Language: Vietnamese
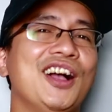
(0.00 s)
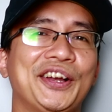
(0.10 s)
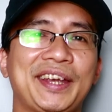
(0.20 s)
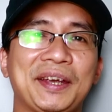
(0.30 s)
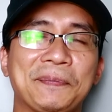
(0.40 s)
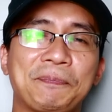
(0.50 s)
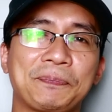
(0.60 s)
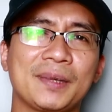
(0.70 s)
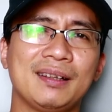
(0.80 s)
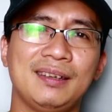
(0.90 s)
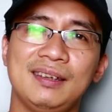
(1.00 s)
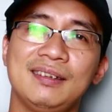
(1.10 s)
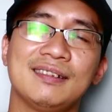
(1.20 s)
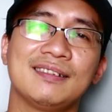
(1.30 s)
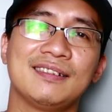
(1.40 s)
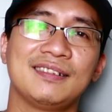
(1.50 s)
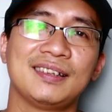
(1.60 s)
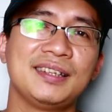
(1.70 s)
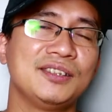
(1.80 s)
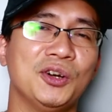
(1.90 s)
Ok thì
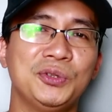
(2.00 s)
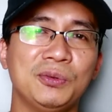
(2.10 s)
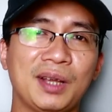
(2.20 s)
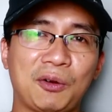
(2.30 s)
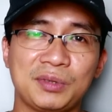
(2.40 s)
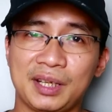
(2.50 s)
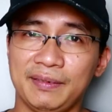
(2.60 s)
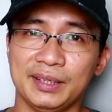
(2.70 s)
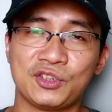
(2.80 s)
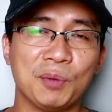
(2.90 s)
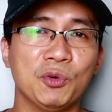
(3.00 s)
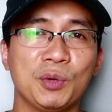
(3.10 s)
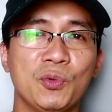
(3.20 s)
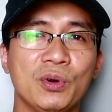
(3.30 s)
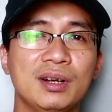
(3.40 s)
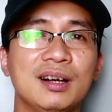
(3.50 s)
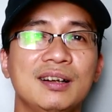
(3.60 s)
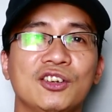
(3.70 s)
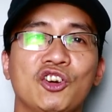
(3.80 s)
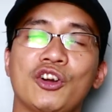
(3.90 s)
tất nhiên rồi chúng ta cũng sẽ phải chọn một cái mùi
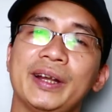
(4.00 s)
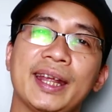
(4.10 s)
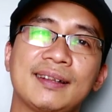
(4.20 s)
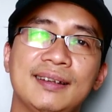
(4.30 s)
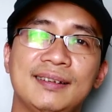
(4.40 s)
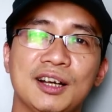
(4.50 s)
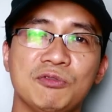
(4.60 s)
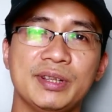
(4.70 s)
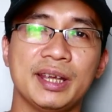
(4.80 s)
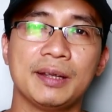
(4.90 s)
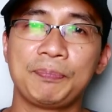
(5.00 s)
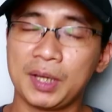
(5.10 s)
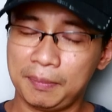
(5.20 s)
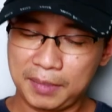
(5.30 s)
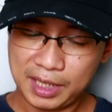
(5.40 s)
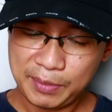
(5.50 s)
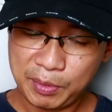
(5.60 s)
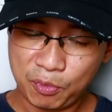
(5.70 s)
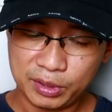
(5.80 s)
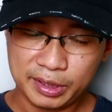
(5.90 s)
hương nó có cái nét tương đồng như thế mà đây
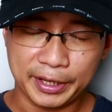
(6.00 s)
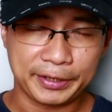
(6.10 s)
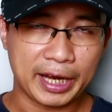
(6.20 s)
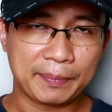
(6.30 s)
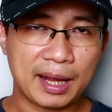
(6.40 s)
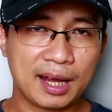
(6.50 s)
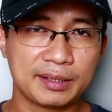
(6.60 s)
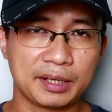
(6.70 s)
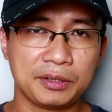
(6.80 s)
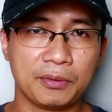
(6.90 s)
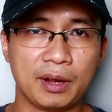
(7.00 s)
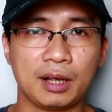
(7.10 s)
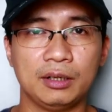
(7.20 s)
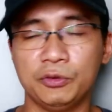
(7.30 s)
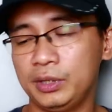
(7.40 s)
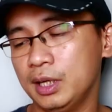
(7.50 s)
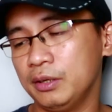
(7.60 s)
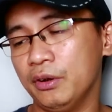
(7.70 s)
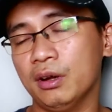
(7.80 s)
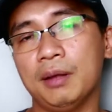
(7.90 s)
mình muốn giới thiệu đến anh em hai chai nước hoa đầu
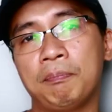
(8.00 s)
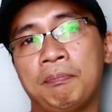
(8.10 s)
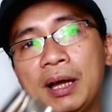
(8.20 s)
tiên đó là